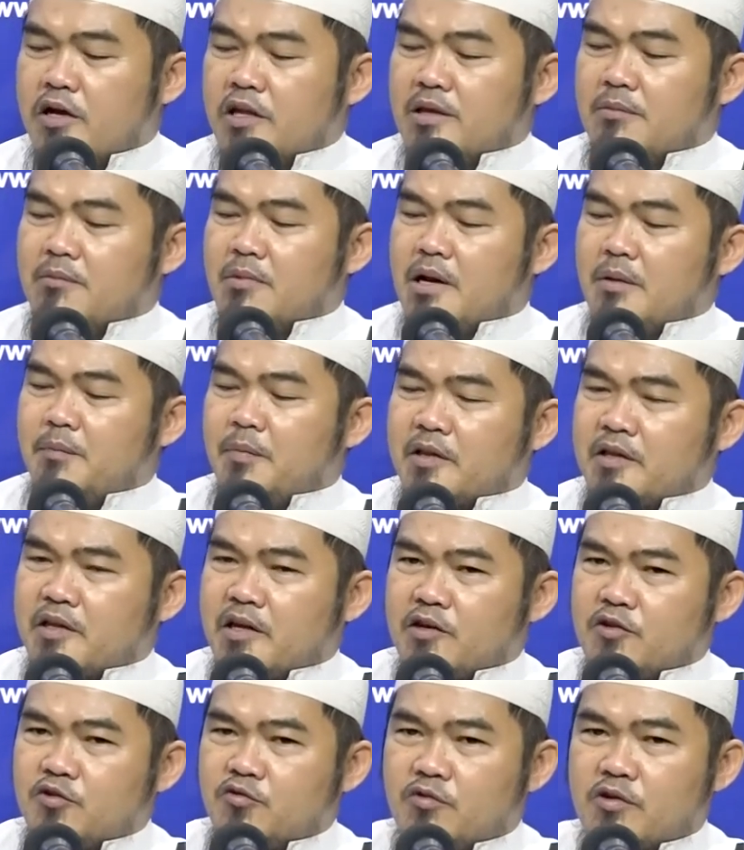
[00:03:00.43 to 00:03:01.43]
kita
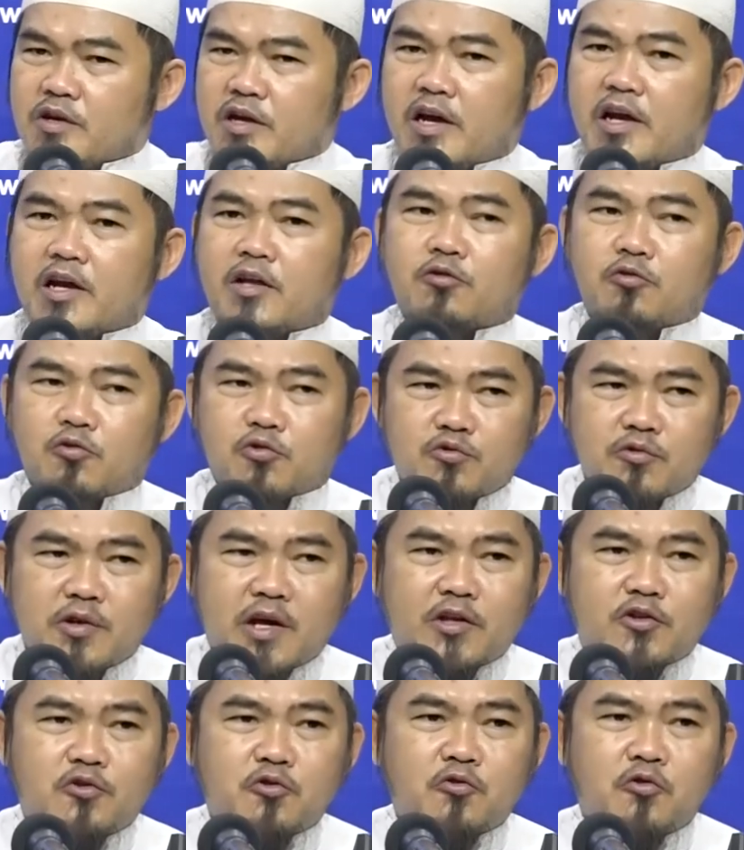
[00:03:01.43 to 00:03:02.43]
mendapatkan surga, itu
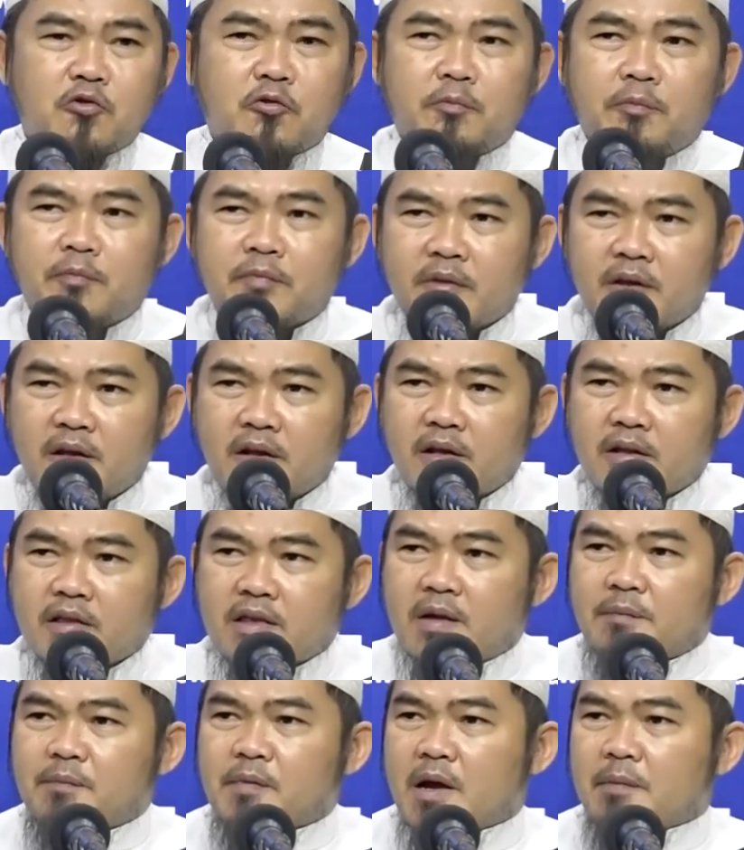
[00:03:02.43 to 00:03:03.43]
sudah cukup
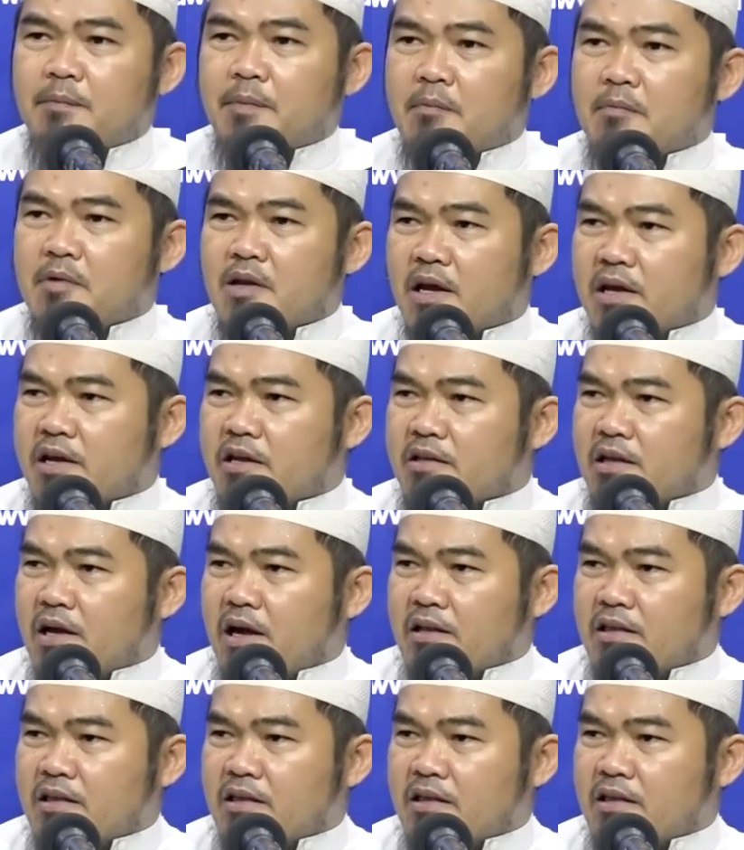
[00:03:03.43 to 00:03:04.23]
tapi apabila kita